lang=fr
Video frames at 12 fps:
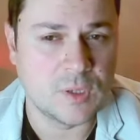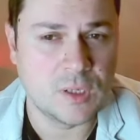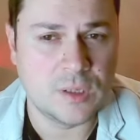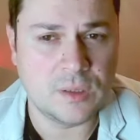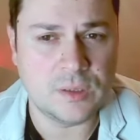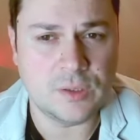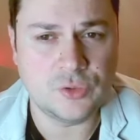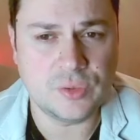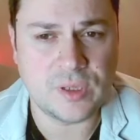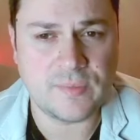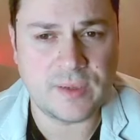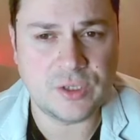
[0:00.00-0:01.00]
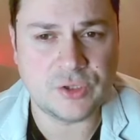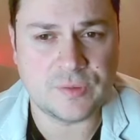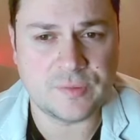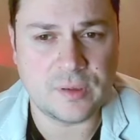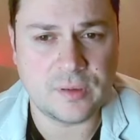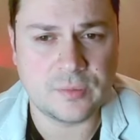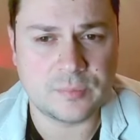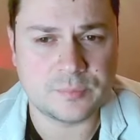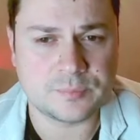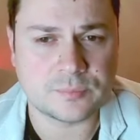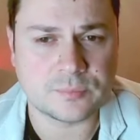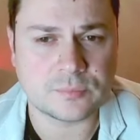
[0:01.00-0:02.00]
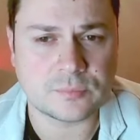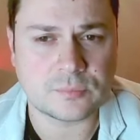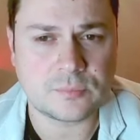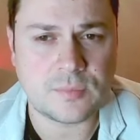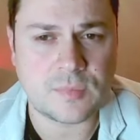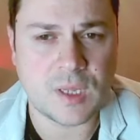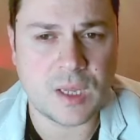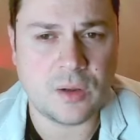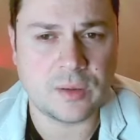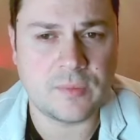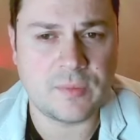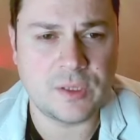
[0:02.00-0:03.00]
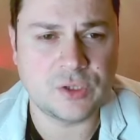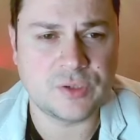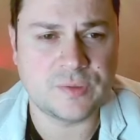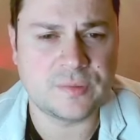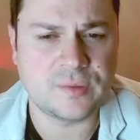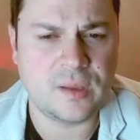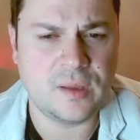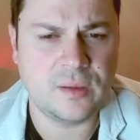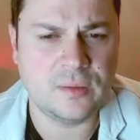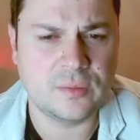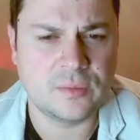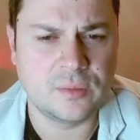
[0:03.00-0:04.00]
Il joue Cavalier G5. Alors, Cavalier G5.